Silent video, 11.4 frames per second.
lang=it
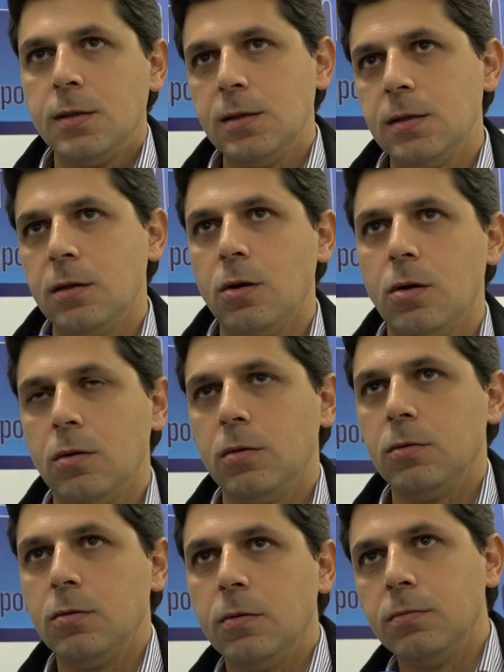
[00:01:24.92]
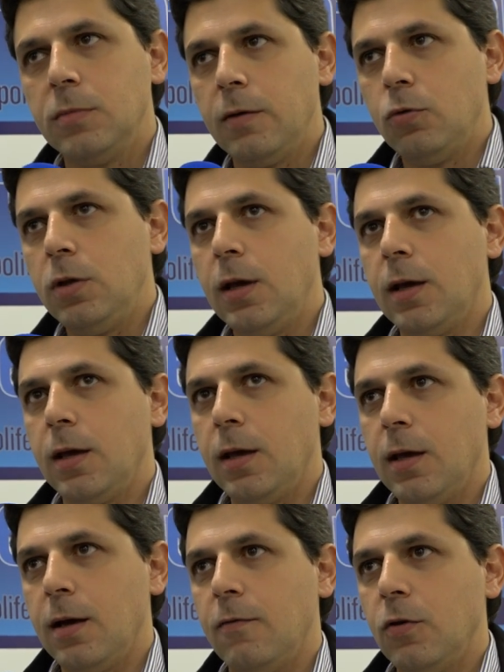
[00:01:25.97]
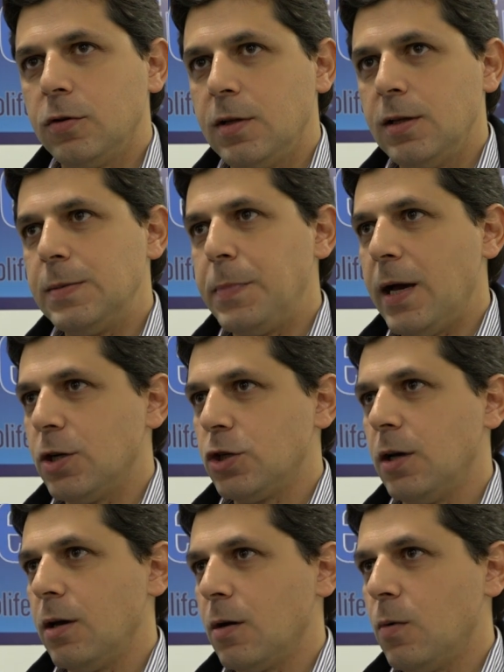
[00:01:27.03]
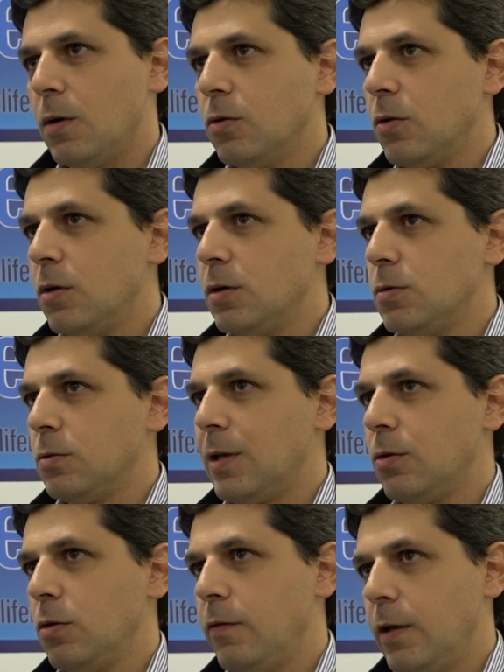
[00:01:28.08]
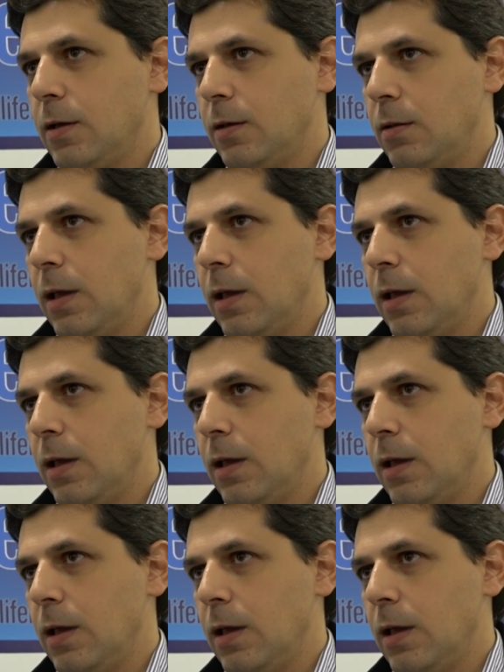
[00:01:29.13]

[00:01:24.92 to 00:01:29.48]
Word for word: Sì, sì, no, devo dire che a volte dispiace quando il risultato diventa